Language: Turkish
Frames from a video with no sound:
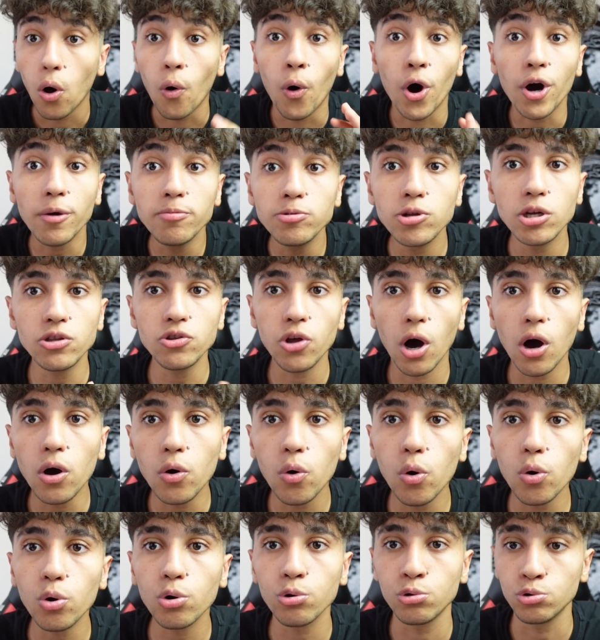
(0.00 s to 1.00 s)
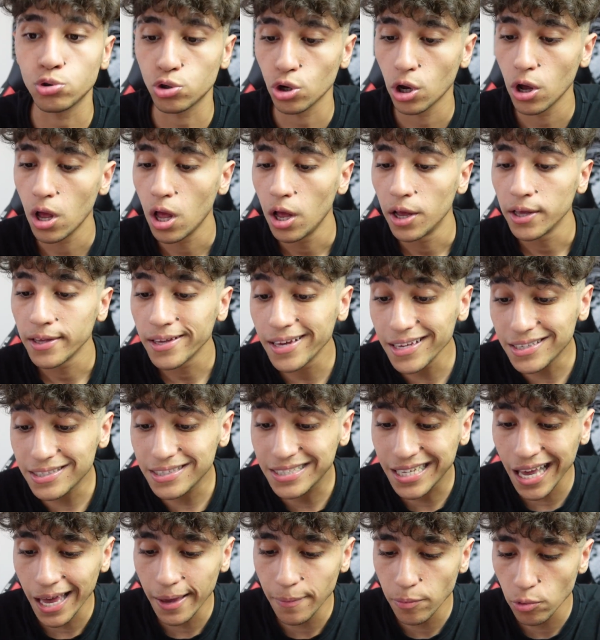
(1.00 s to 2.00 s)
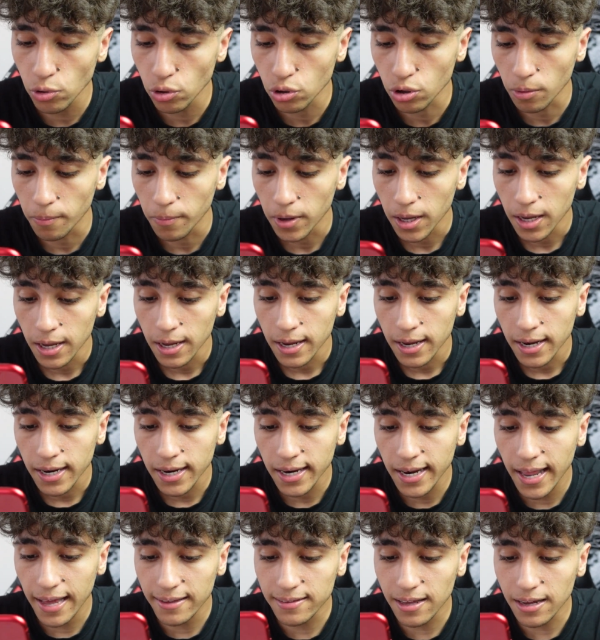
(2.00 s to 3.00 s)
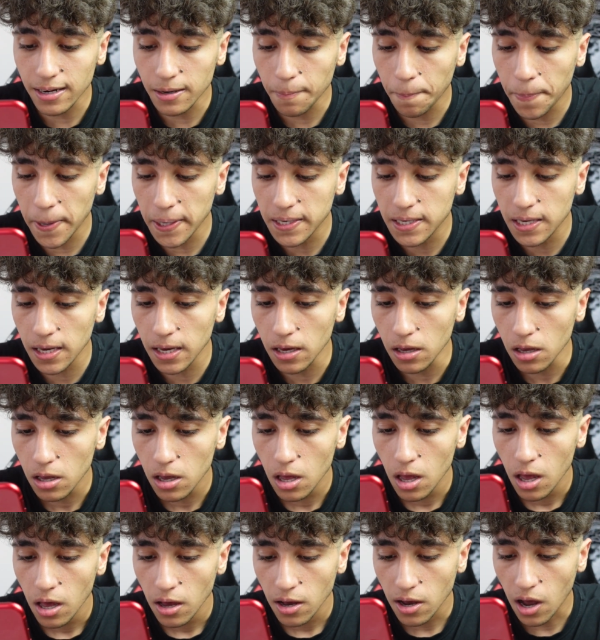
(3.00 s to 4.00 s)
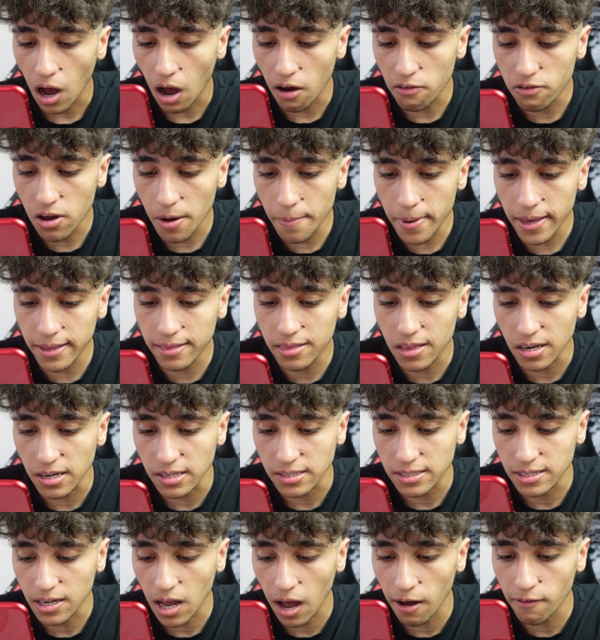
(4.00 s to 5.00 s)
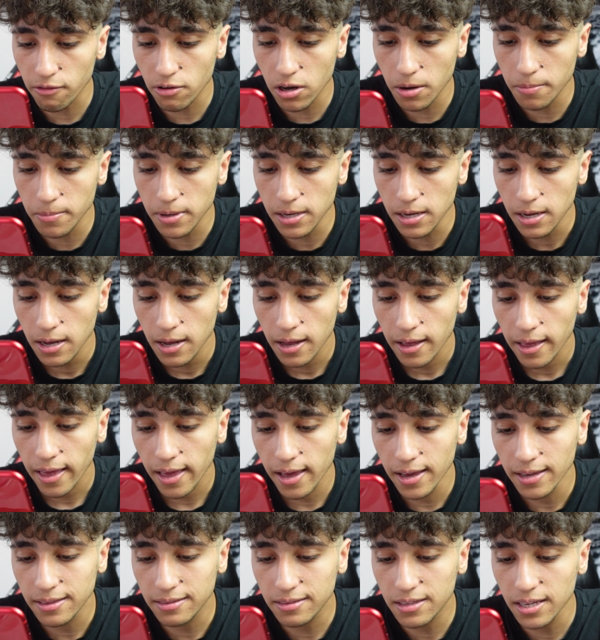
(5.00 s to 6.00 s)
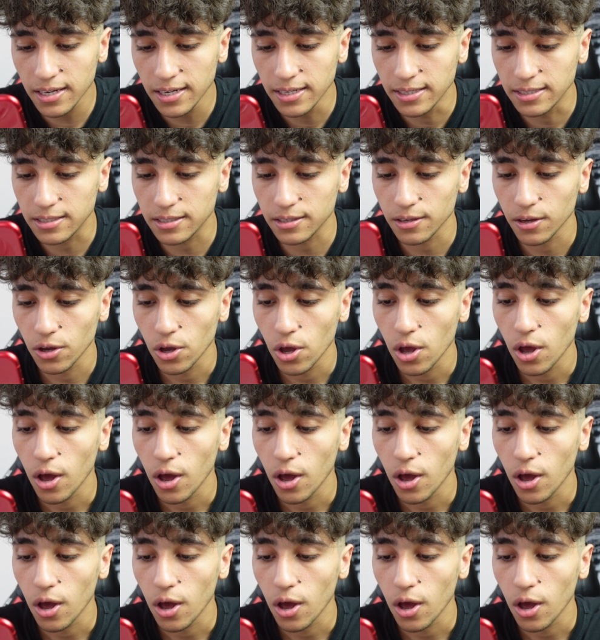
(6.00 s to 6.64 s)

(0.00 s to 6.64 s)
Harbiden daha korkunç. Hiç sevmiyorum. Neden peki? Kavga mı ettiniz? Kavga mı ettiniz?